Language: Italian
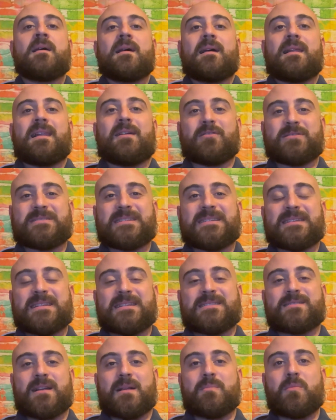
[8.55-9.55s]
la vostra
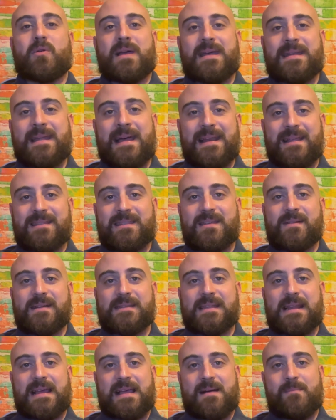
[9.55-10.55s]
iscrizione al mio canale, attivate
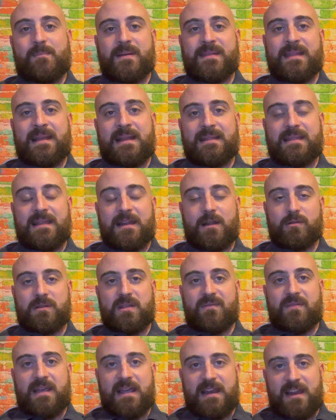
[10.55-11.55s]
la campanella delle
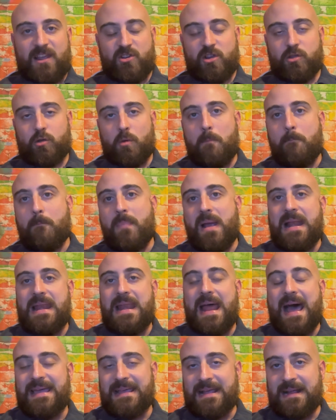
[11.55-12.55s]
notifiche e lasciate un bel
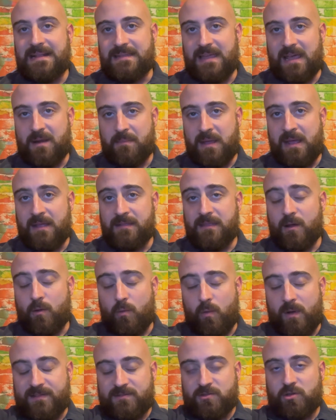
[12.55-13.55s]
like al termine di
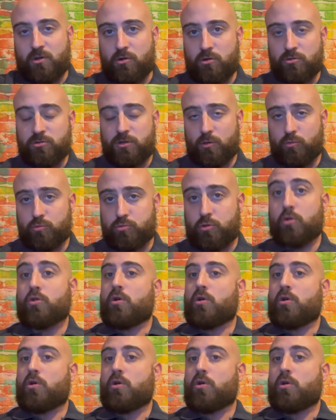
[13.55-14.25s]
questo contenuto.